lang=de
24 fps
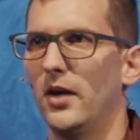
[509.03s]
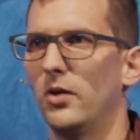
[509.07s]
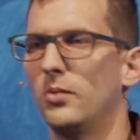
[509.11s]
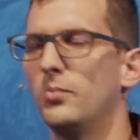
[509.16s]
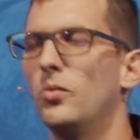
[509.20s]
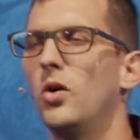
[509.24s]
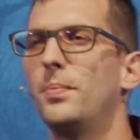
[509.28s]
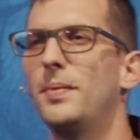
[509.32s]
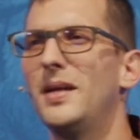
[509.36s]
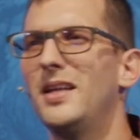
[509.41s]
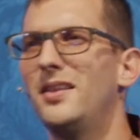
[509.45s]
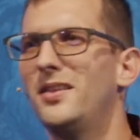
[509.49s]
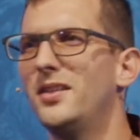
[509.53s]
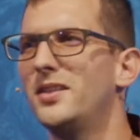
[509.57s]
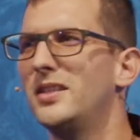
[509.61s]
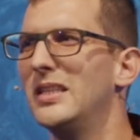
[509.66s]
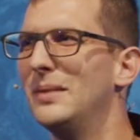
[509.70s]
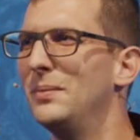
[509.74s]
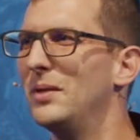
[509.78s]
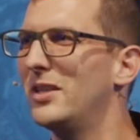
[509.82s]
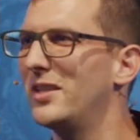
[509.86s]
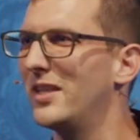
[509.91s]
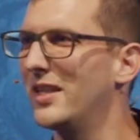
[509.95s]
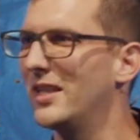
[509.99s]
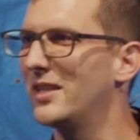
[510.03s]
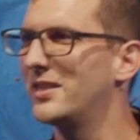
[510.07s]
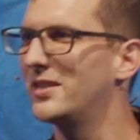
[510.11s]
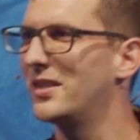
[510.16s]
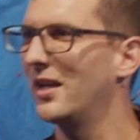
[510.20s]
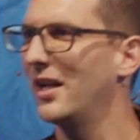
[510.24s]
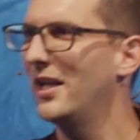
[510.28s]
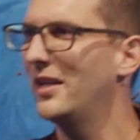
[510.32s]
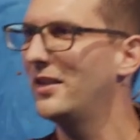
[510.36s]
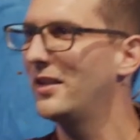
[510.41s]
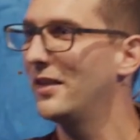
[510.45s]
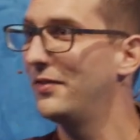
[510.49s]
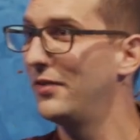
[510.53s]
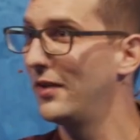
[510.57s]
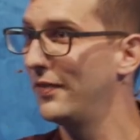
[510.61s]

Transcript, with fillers: Und Moabiter waren mit den Israeliten